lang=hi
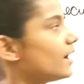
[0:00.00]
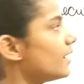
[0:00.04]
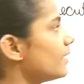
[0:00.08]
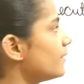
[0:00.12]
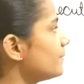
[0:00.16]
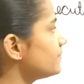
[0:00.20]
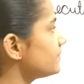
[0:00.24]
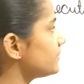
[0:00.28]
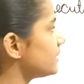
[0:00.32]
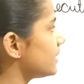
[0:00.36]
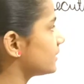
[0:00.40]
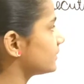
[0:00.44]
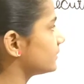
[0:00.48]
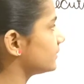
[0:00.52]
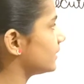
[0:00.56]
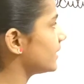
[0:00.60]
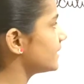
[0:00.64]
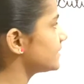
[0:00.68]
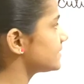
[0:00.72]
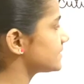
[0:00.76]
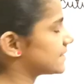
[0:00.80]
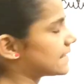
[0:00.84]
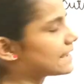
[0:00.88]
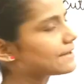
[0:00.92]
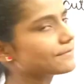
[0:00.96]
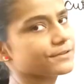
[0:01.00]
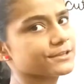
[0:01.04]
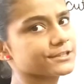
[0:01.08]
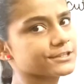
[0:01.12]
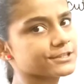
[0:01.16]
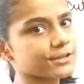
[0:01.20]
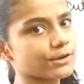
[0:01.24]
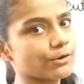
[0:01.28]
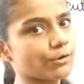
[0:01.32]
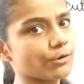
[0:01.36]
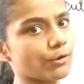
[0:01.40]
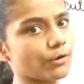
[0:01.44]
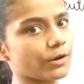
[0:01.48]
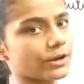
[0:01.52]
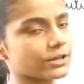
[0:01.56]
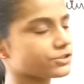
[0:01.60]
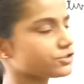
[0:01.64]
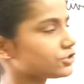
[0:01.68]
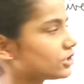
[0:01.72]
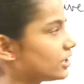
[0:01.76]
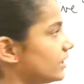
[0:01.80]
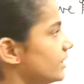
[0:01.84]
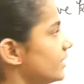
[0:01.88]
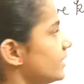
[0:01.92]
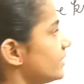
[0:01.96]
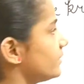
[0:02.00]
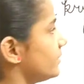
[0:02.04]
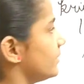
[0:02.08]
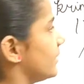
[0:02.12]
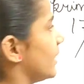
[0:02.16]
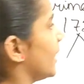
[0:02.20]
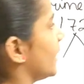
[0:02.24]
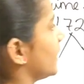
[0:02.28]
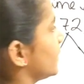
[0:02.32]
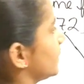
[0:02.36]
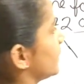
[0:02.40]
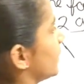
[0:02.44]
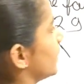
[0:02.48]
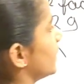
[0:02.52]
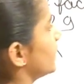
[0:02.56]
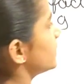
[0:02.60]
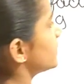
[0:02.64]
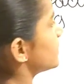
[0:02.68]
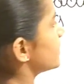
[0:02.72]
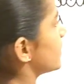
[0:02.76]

अब लगता है सेवन से होगा चलिए देखते हैं